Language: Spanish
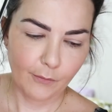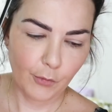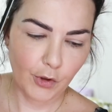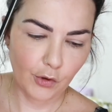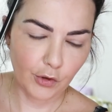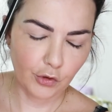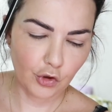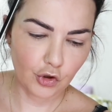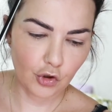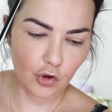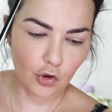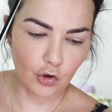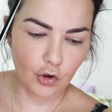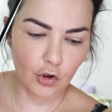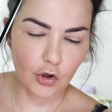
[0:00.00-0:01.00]
Bueno, estos son
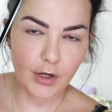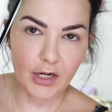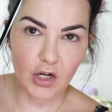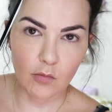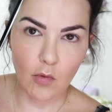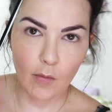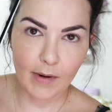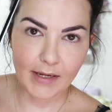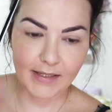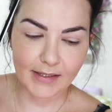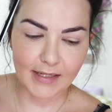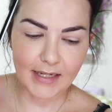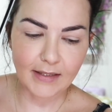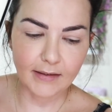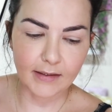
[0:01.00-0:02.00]
los colores, como veis,
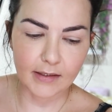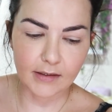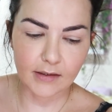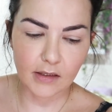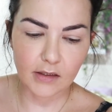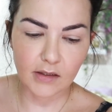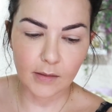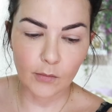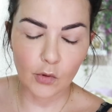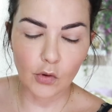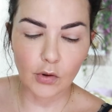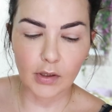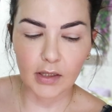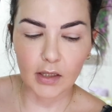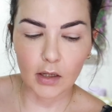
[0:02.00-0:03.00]
intensísimos
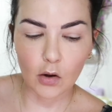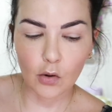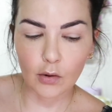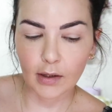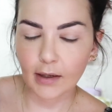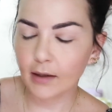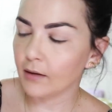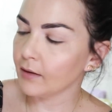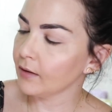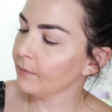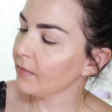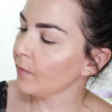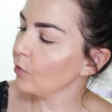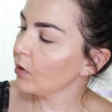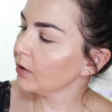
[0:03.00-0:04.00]
y ahora eh,
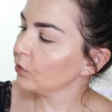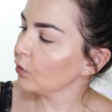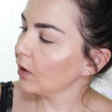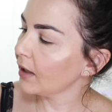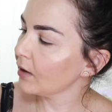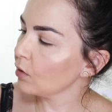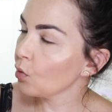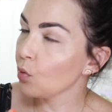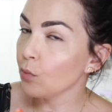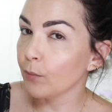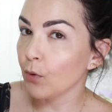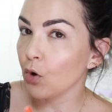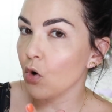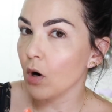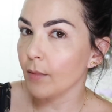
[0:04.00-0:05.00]
vamos a tocarlos un
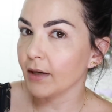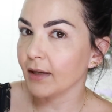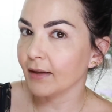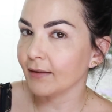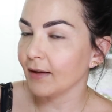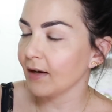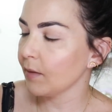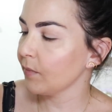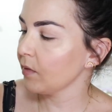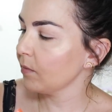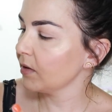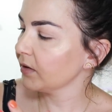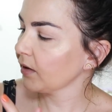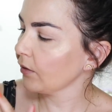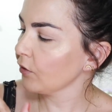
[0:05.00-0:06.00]
poco a ver qué tal la
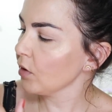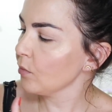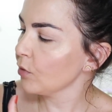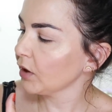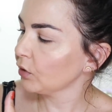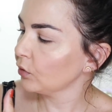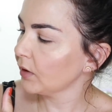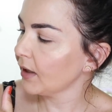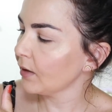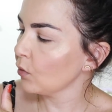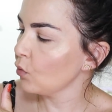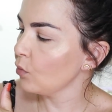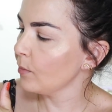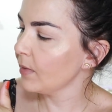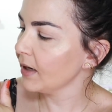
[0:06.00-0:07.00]
pigmentación. Voy a tocar
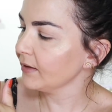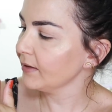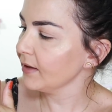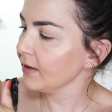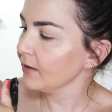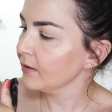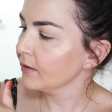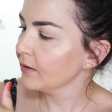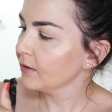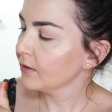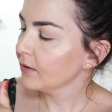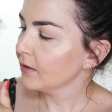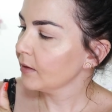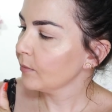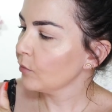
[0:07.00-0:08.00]
un mate,
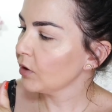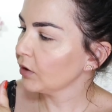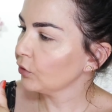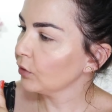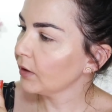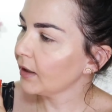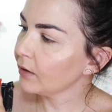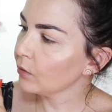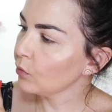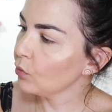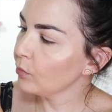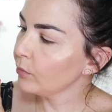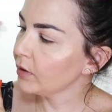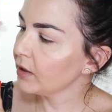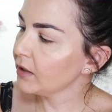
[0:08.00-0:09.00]
voy a tocar
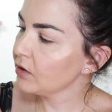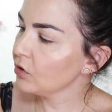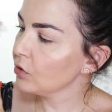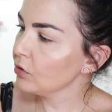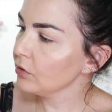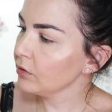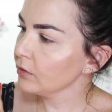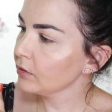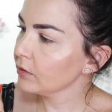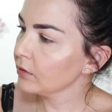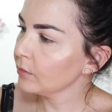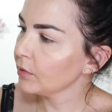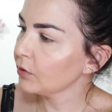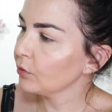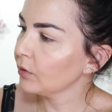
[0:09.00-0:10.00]
un brillo,
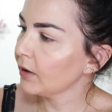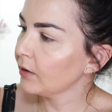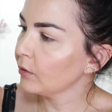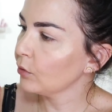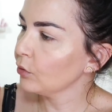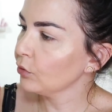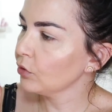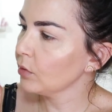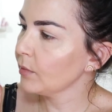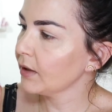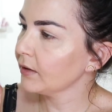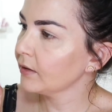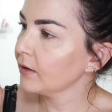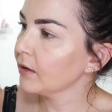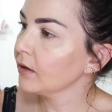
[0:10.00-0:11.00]
voy a tocar otro
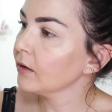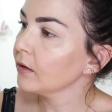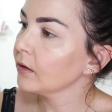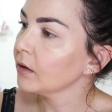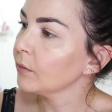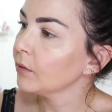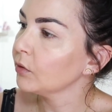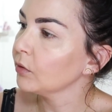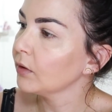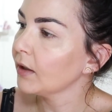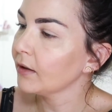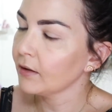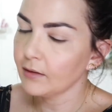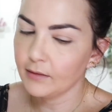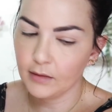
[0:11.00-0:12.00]
mate y voy a
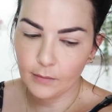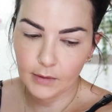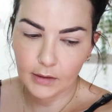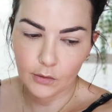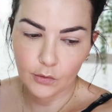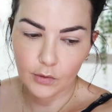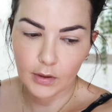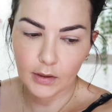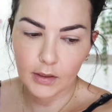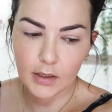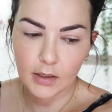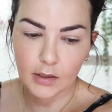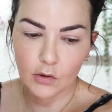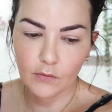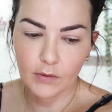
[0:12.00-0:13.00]
tocar este blanco de aquí,
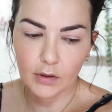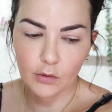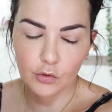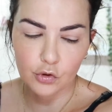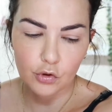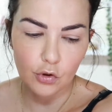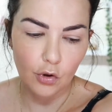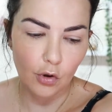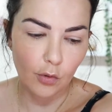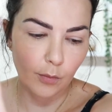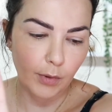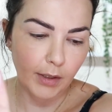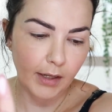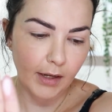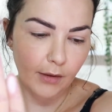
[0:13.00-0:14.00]
que los blancos son
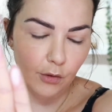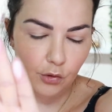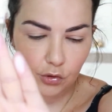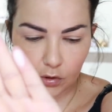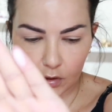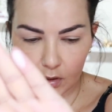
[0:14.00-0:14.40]
complicados.